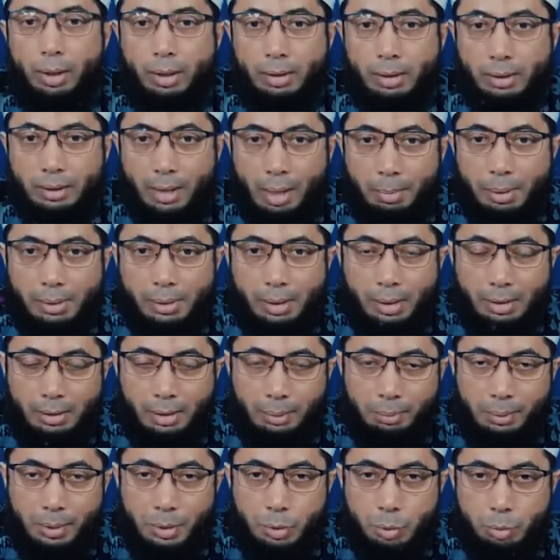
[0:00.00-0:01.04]
kita taman dari
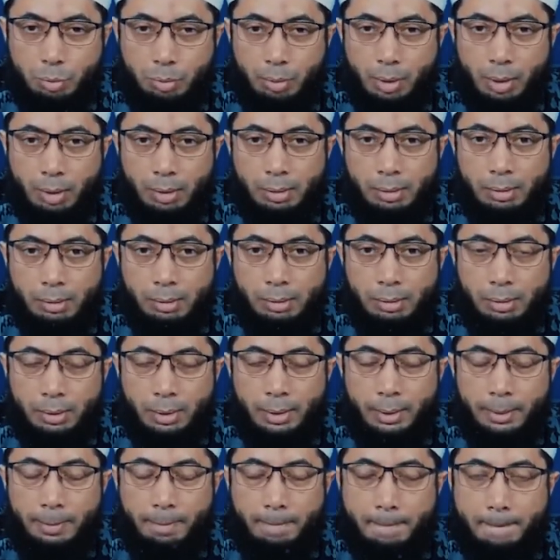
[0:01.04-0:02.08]
taman surga
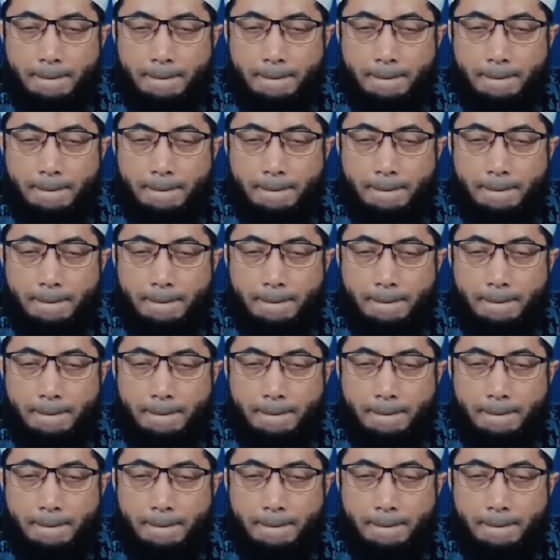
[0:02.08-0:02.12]
ya.